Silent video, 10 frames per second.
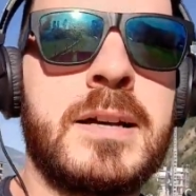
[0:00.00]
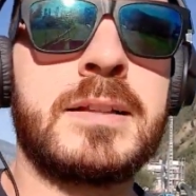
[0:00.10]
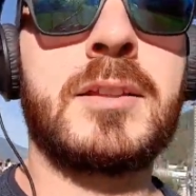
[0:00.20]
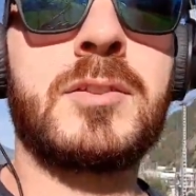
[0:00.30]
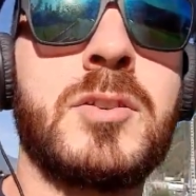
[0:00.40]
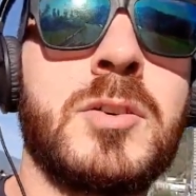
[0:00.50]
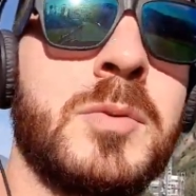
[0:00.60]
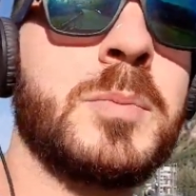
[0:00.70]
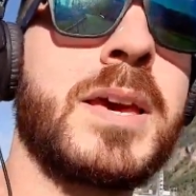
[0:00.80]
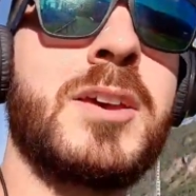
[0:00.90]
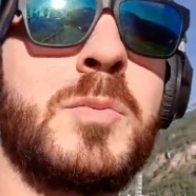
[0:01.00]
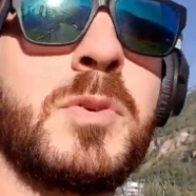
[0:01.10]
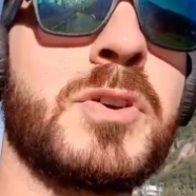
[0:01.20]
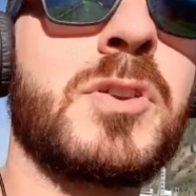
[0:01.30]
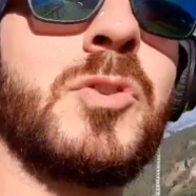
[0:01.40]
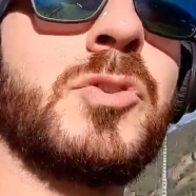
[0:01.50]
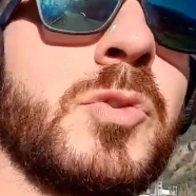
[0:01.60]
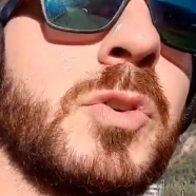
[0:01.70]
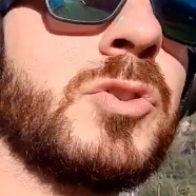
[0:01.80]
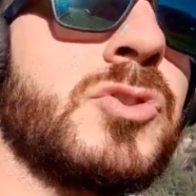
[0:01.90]
adesso perché io mi
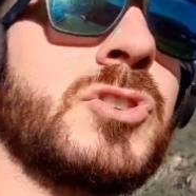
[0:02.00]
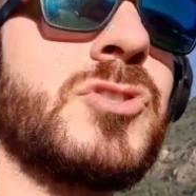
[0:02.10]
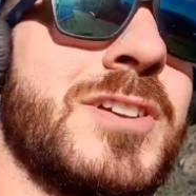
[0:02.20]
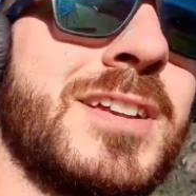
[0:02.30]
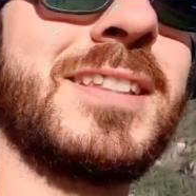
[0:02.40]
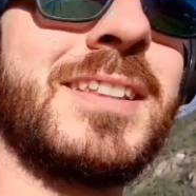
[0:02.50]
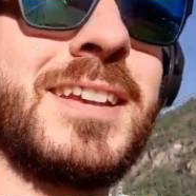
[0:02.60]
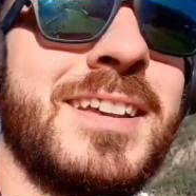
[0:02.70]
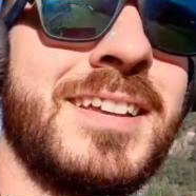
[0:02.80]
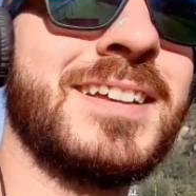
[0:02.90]
vergogno quando c'è gente